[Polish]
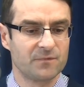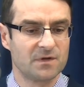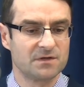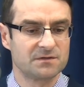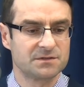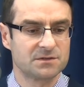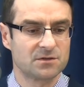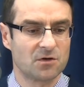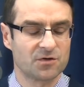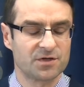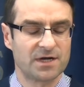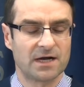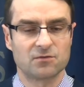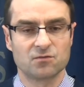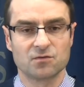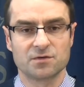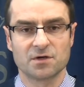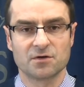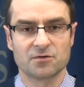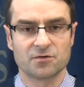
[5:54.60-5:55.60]
y, z
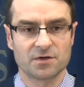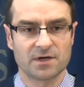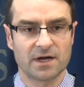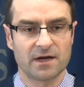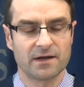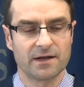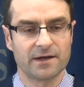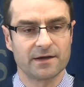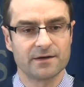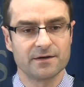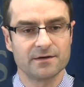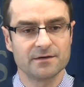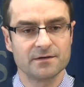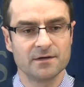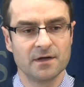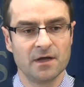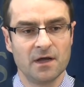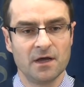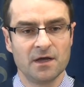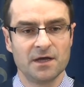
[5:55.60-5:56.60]
kontraktu terytorialnego
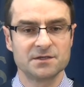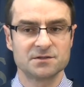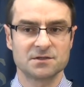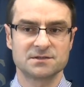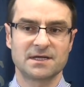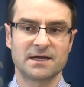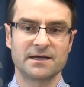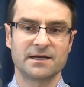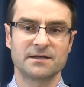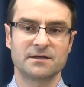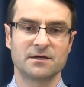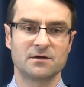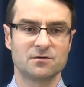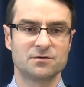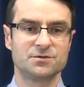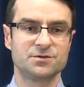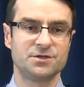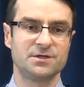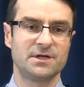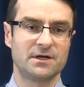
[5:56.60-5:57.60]
i zostanie ten
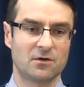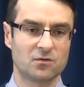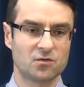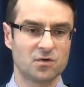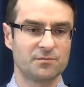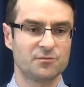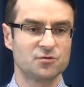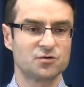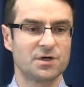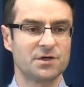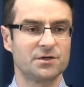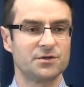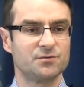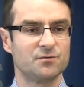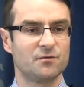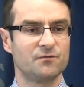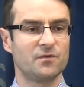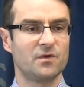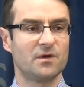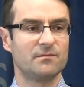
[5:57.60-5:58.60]
odcinek, o którym już kiedyś
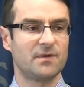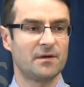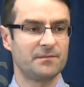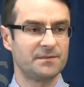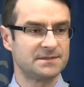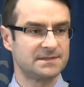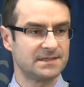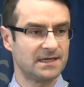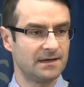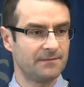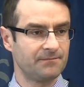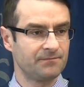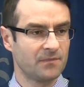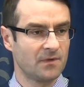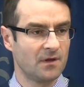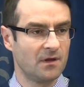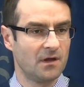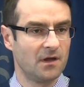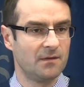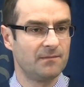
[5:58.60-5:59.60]
mówiłem,
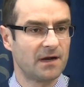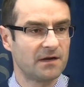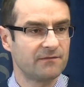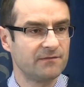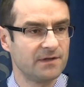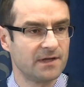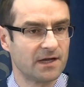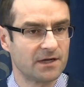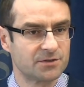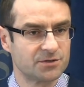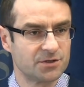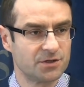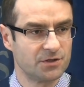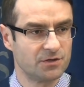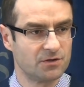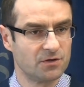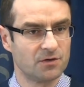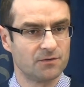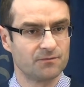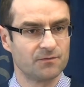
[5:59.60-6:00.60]
Babica-Barwinek,
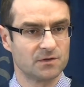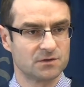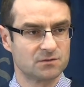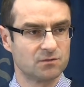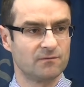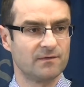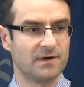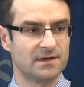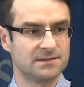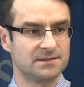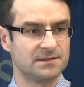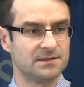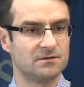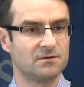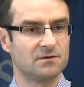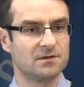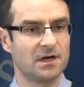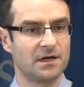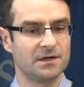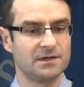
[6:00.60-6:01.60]
czyli do Słowacji,
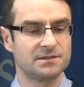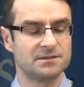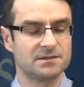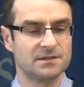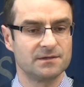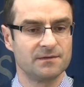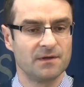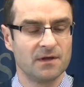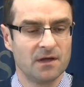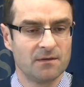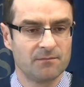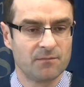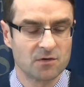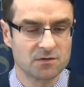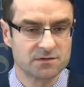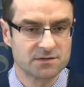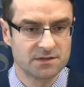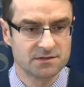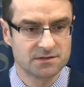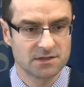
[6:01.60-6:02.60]
do granicy
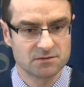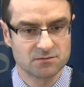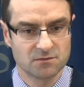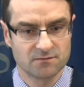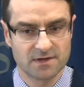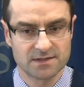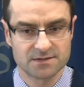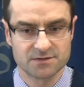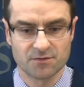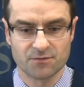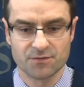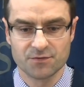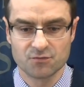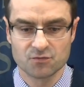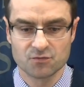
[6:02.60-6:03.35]
Polski ze Słowacją. I